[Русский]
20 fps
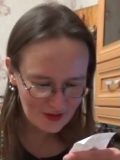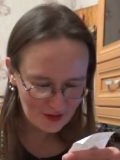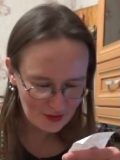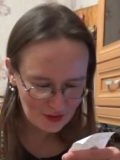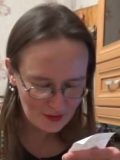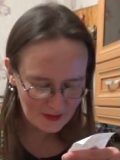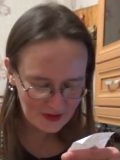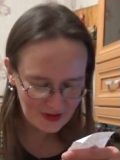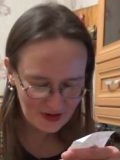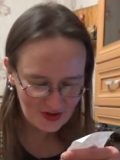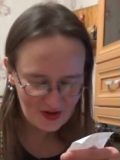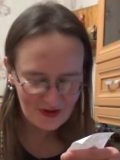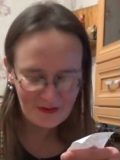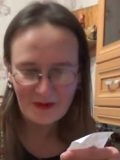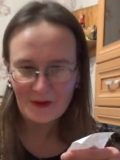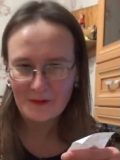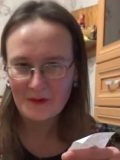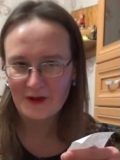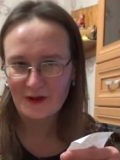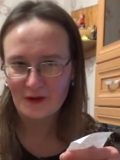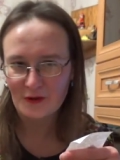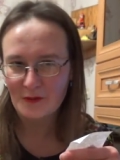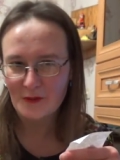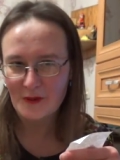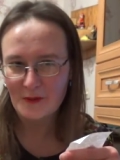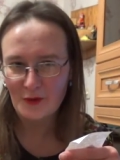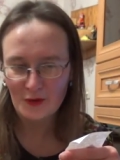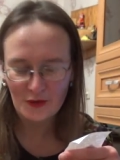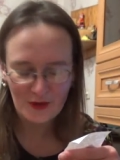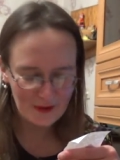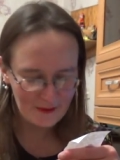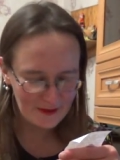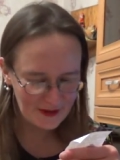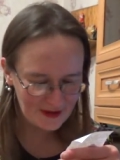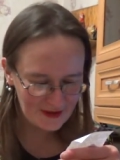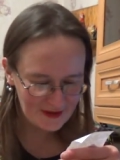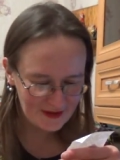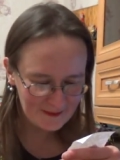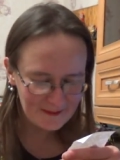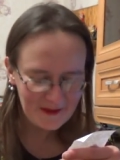то особо нечем попить, кроме меда и
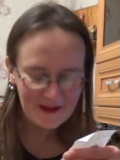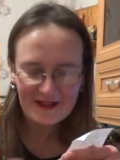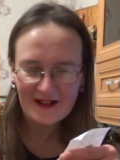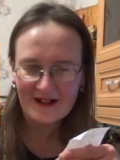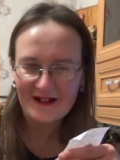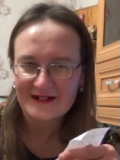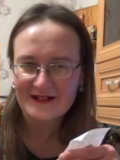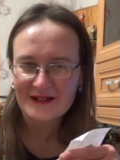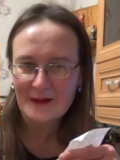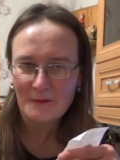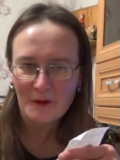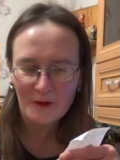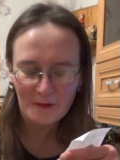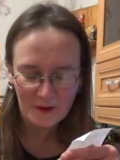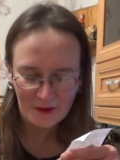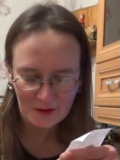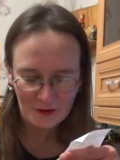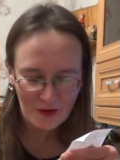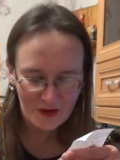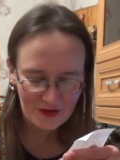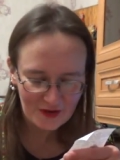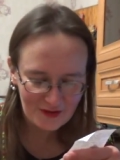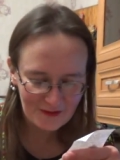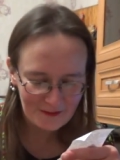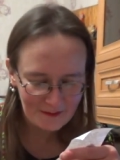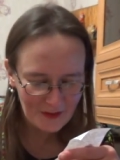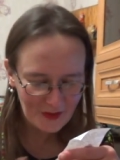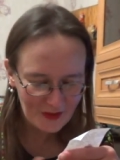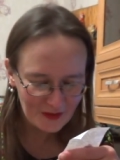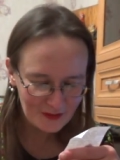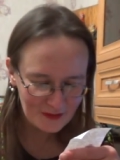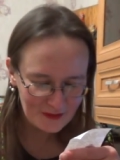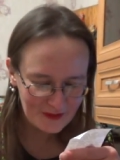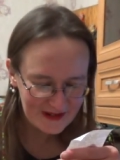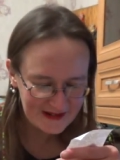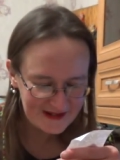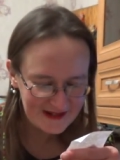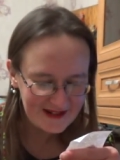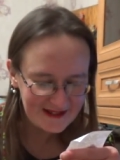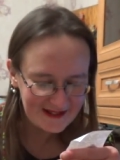варенья. Мне-то как-то пофиг, но ну, а
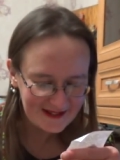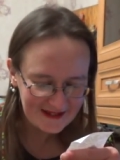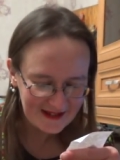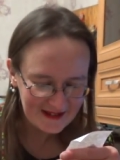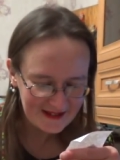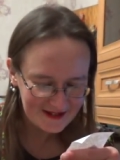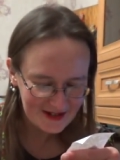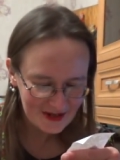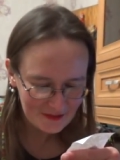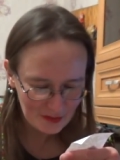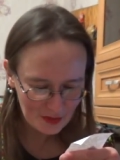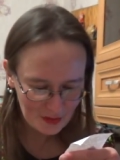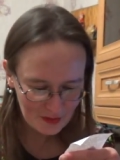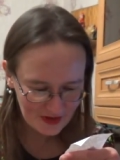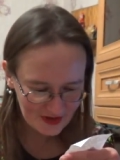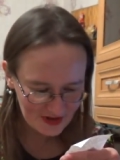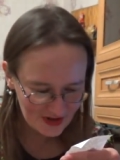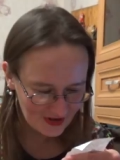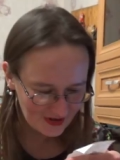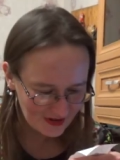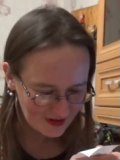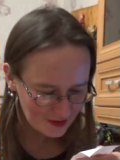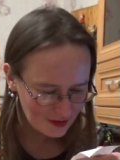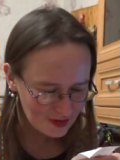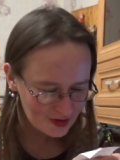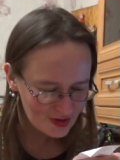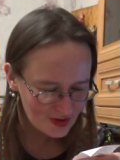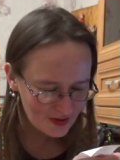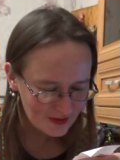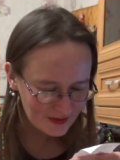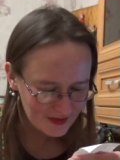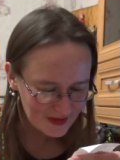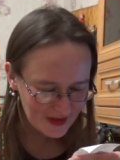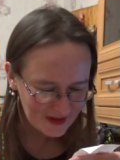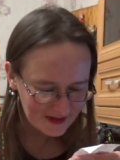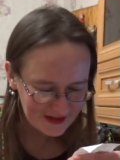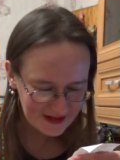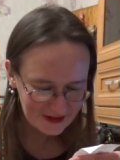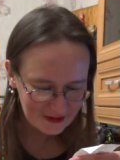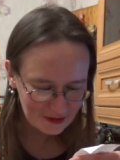гостей-то надо чем-то угощать. Короче,
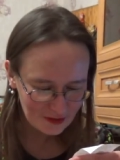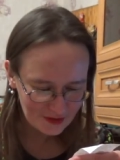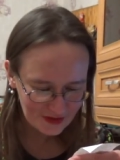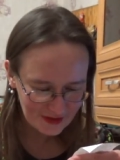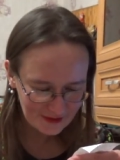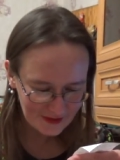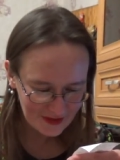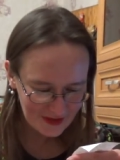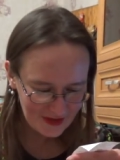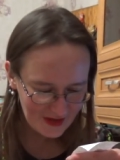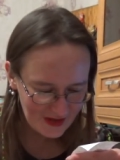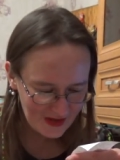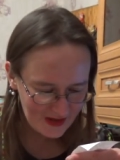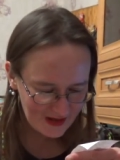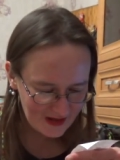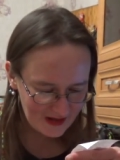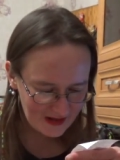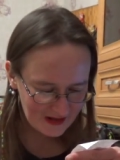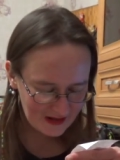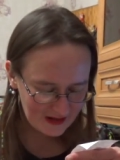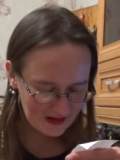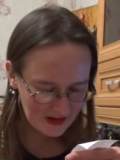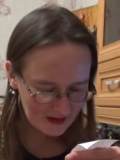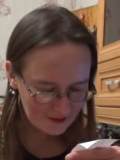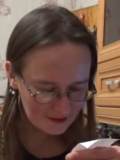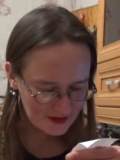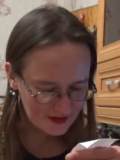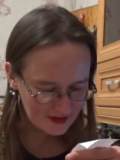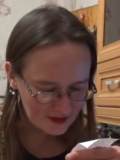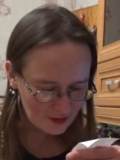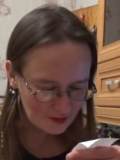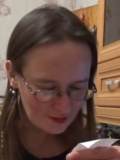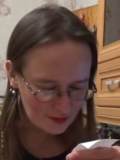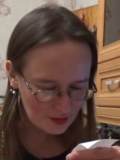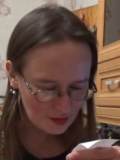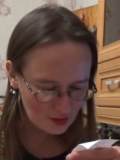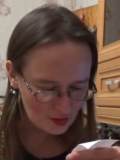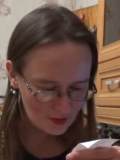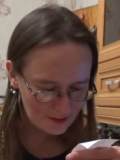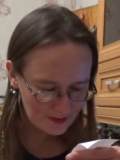виноград розовый а, кстати, он
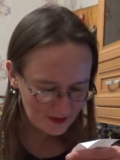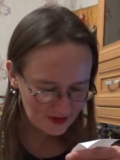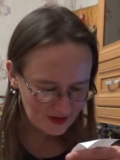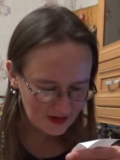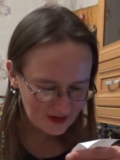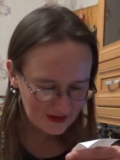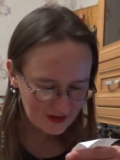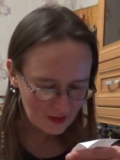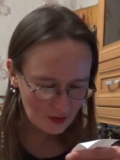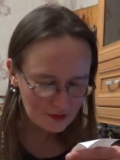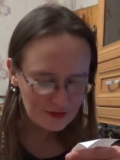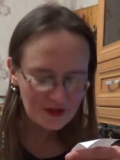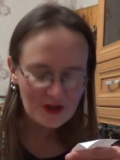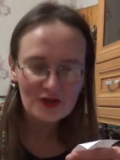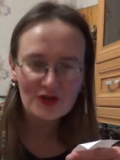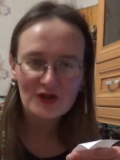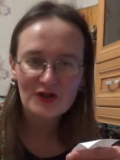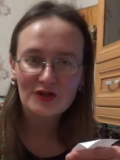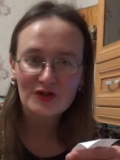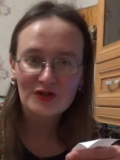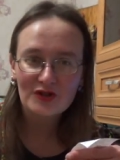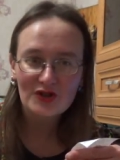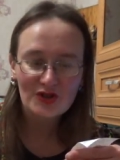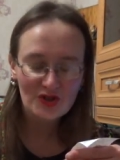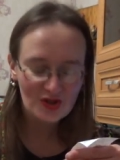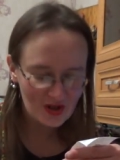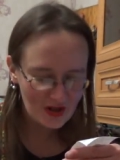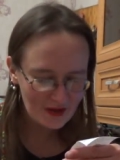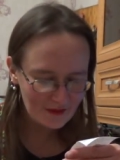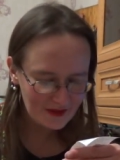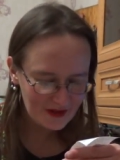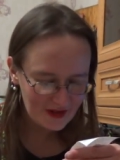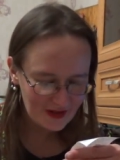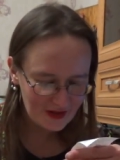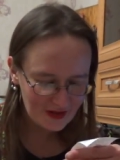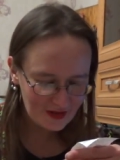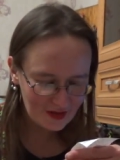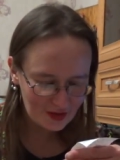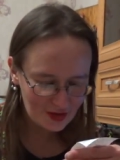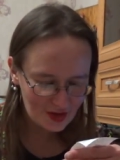все еще по скидке, он даже
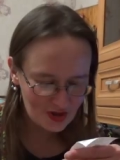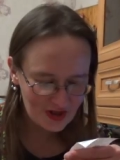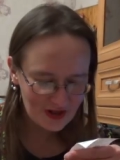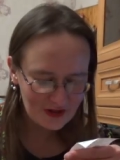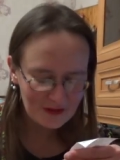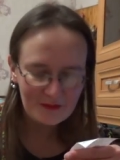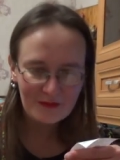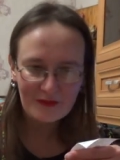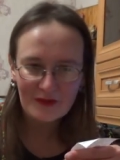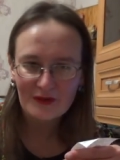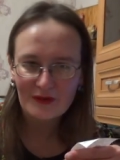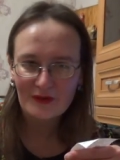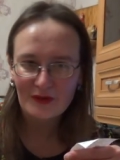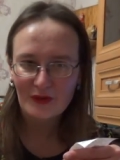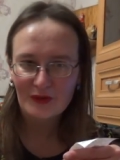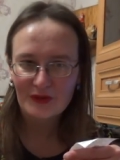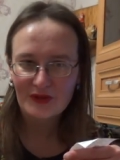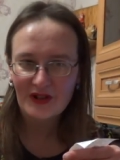дешевле, чем э,